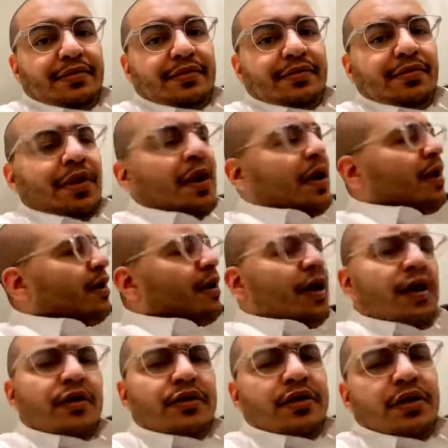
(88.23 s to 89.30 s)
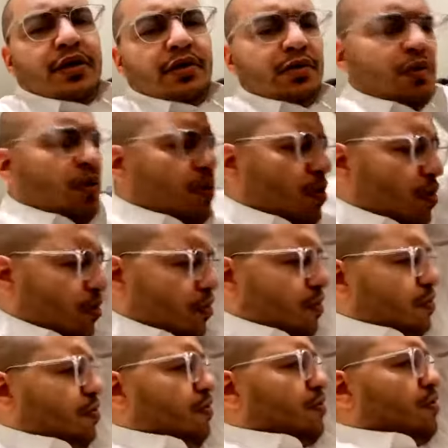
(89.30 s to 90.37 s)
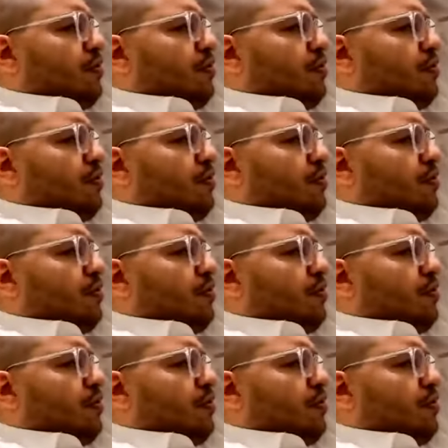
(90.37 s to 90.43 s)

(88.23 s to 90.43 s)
والله القرا شيع يوه